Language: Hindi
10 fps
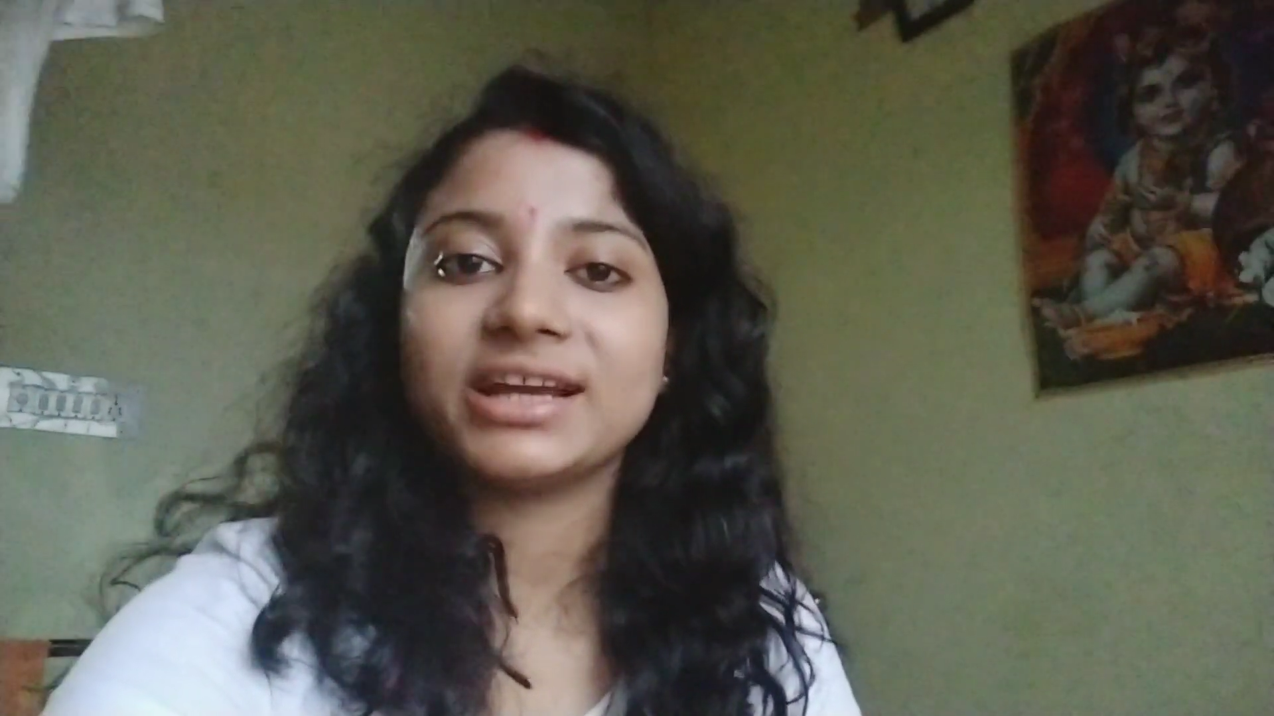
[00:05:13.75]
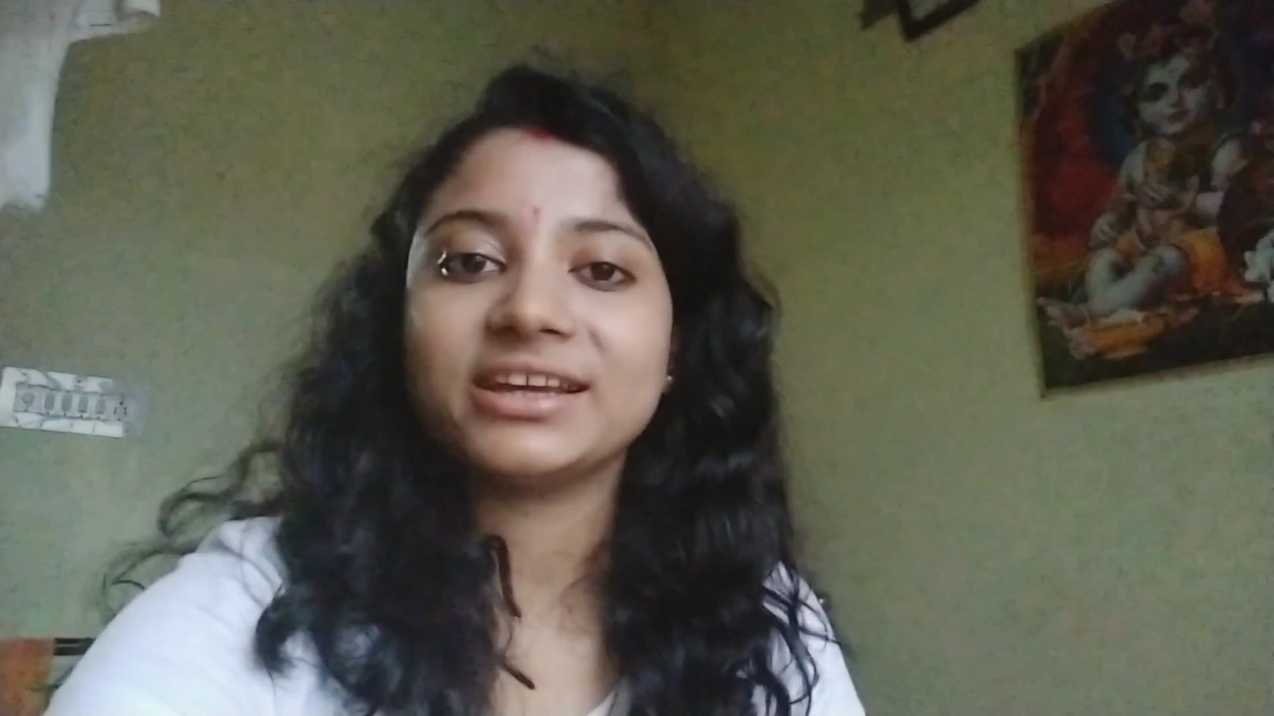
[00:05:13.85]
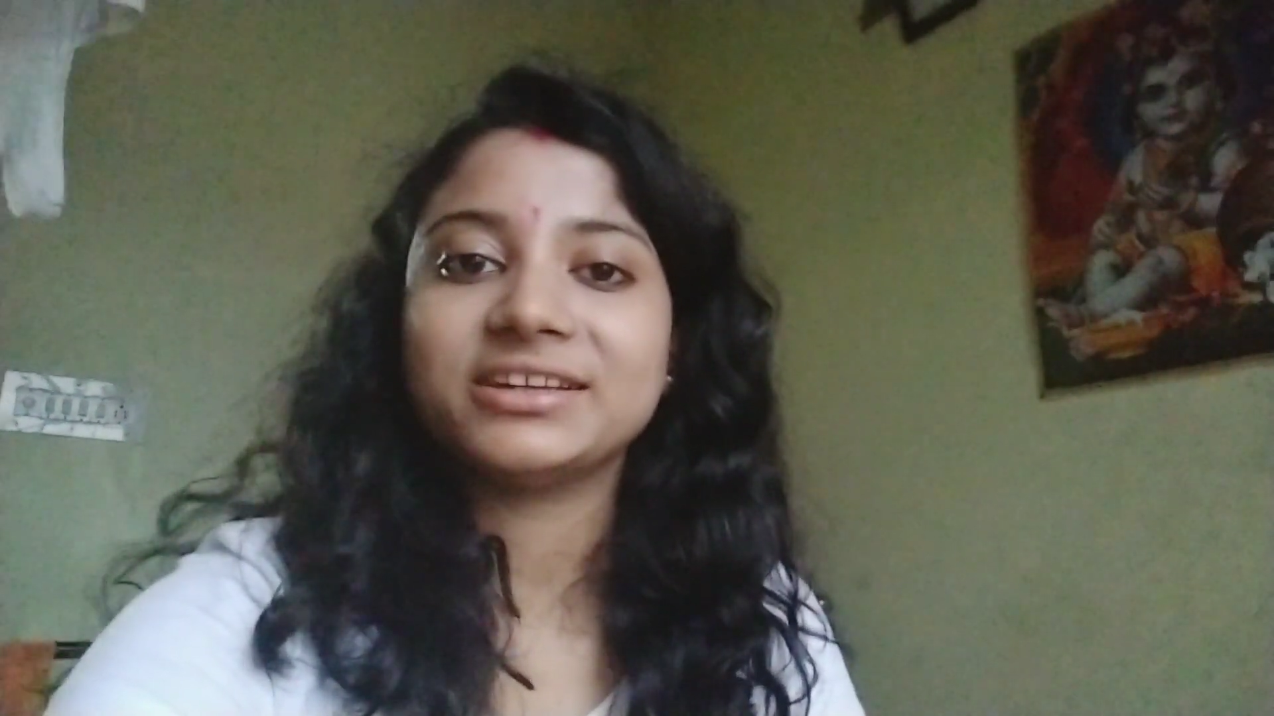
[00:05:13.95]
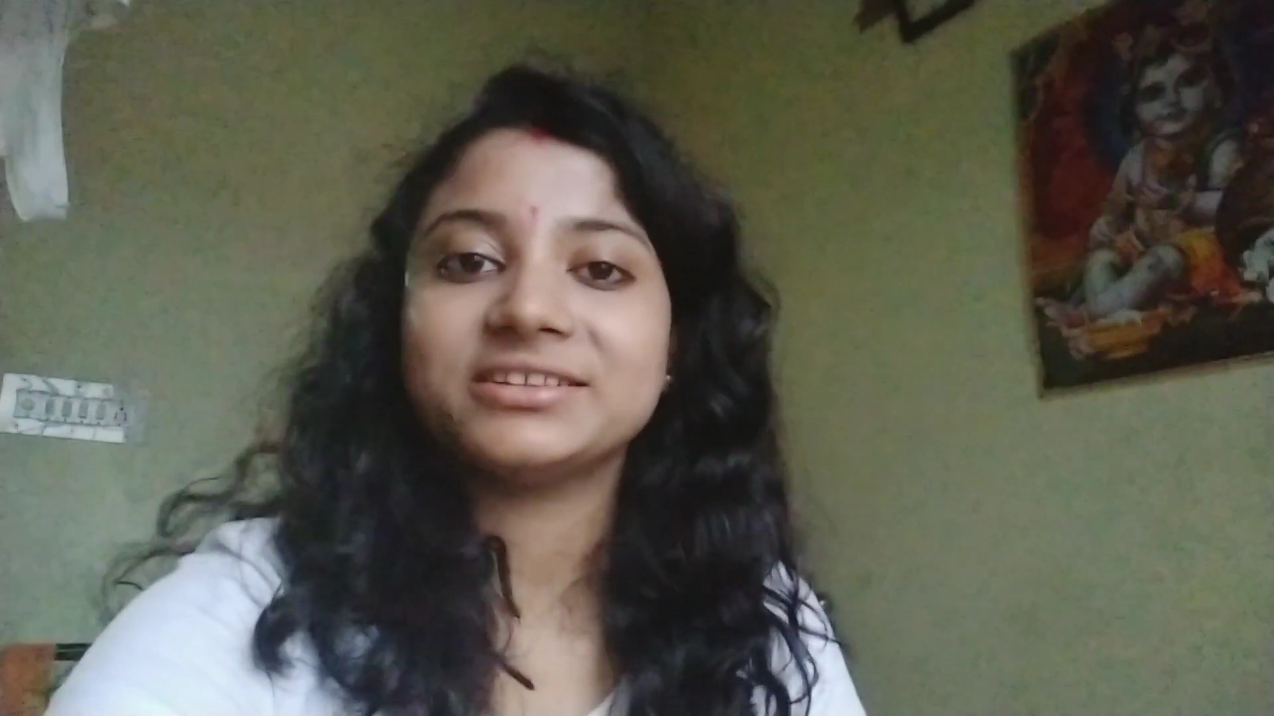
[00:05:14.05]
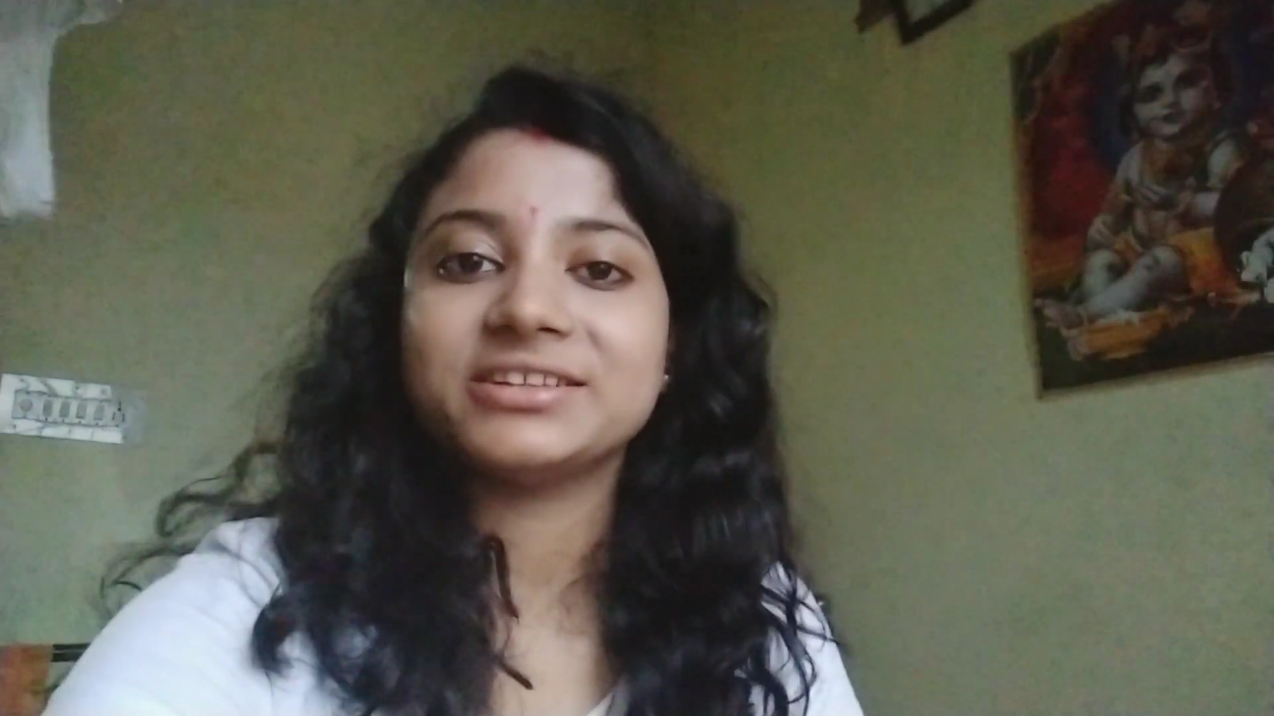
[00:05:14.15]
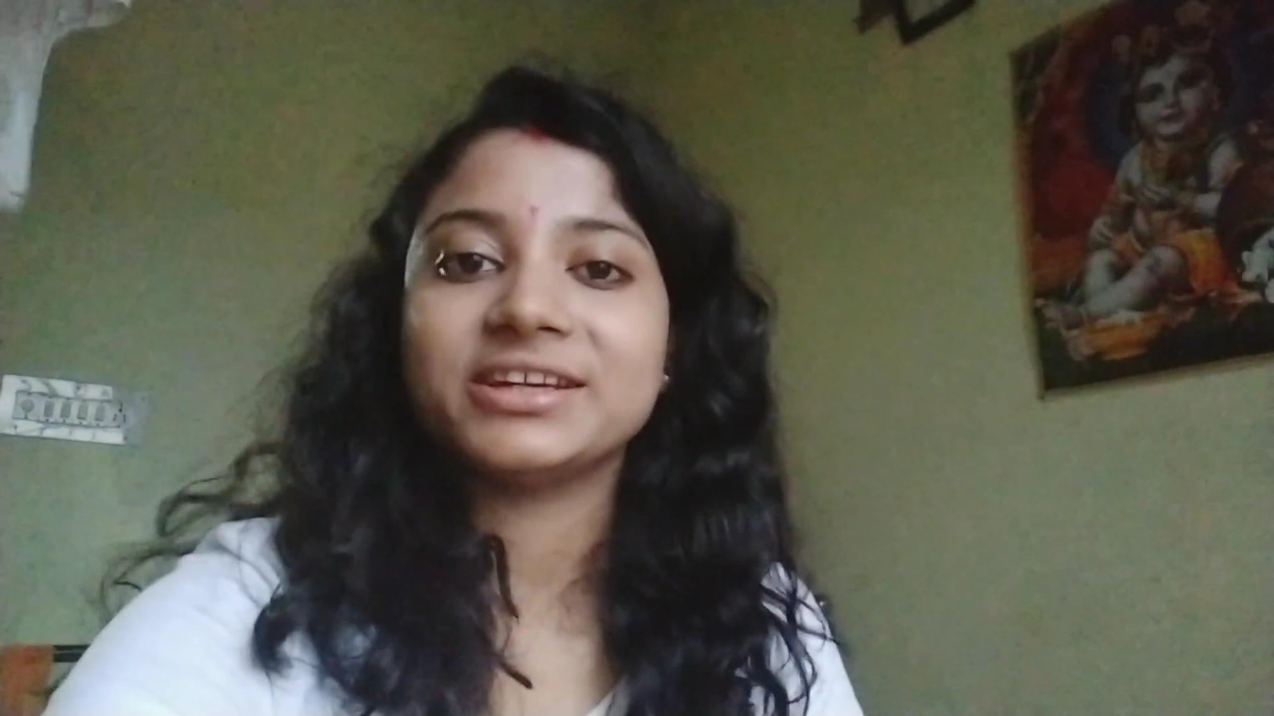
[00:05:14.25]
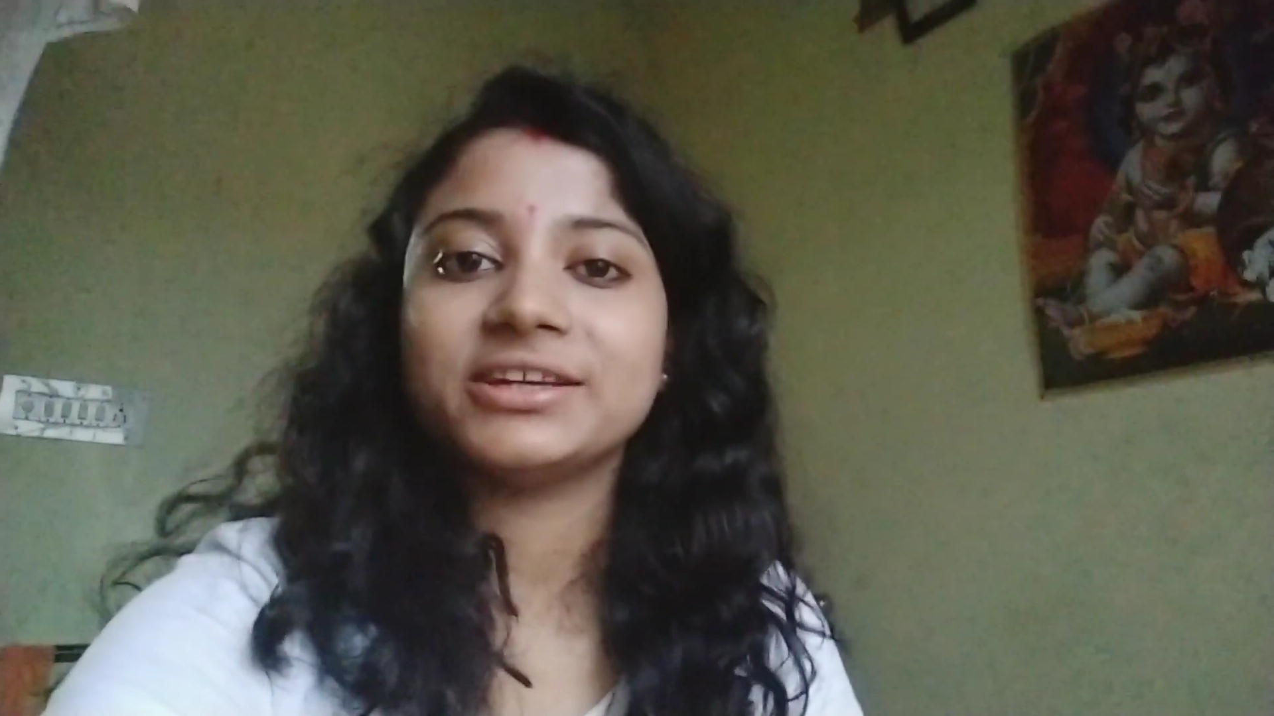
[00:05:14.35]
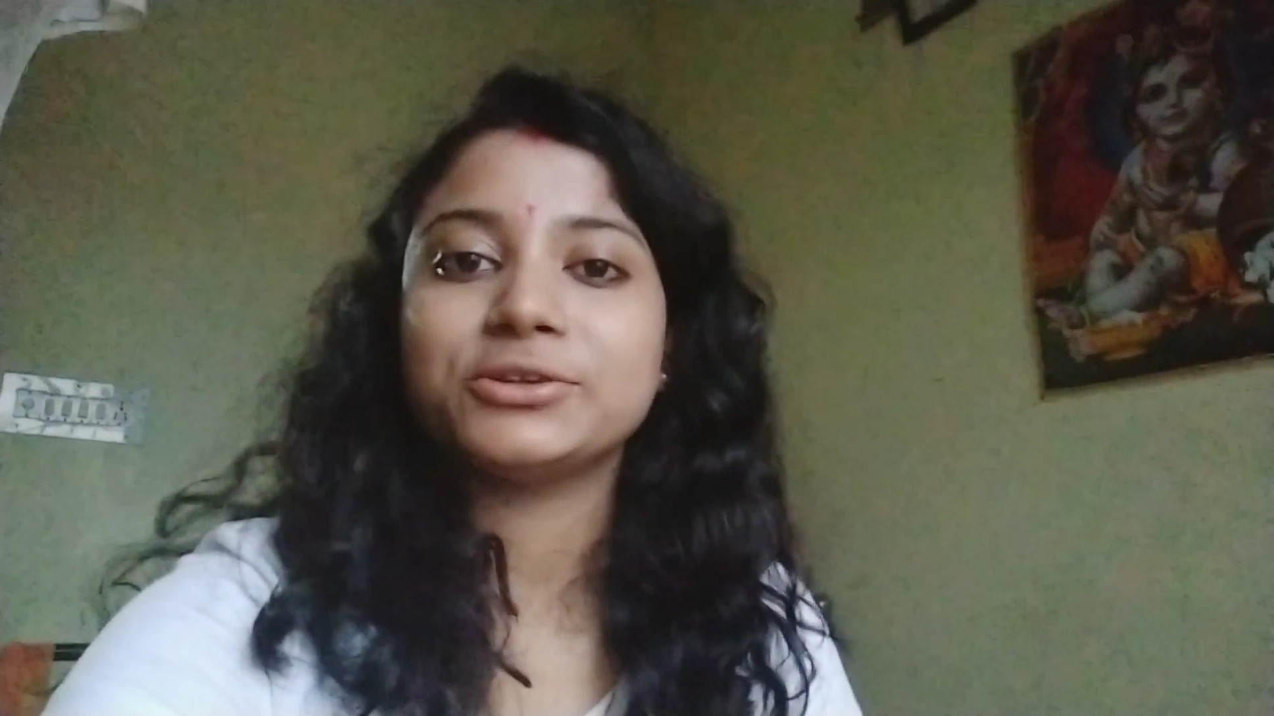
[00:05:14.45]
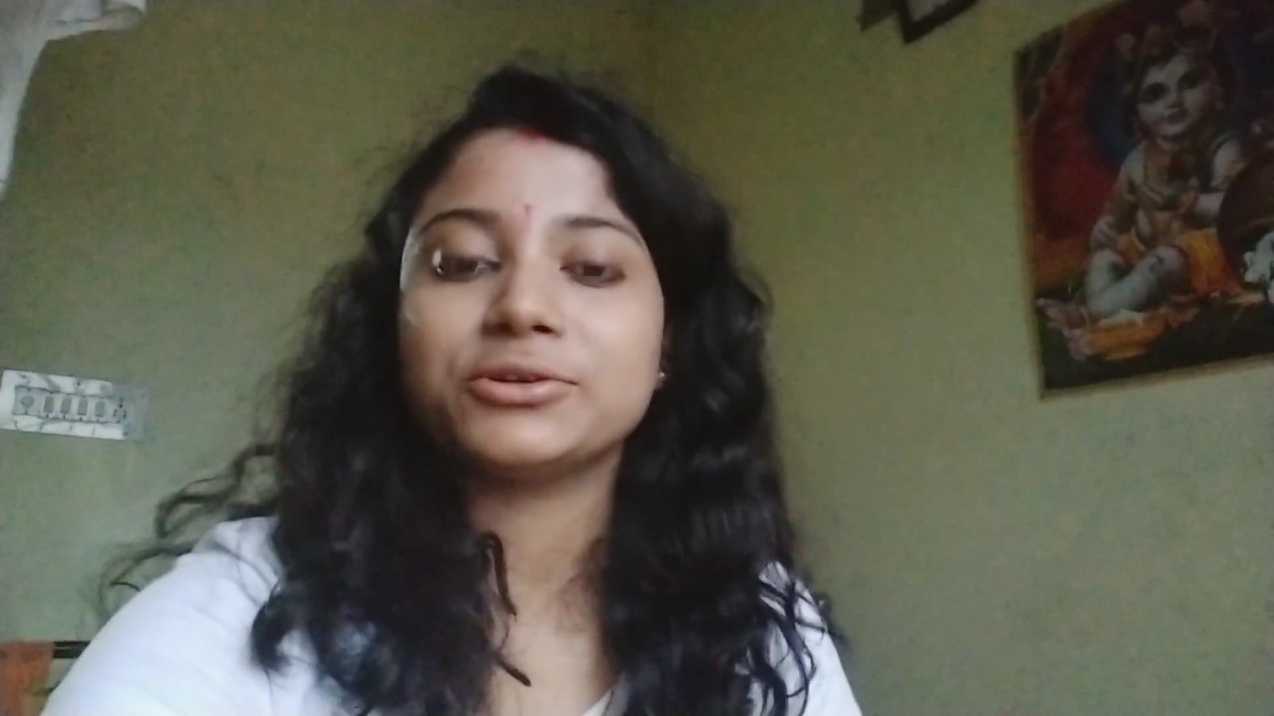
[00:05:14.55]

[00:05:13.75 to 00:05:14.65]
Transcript: ट्राई कीजिए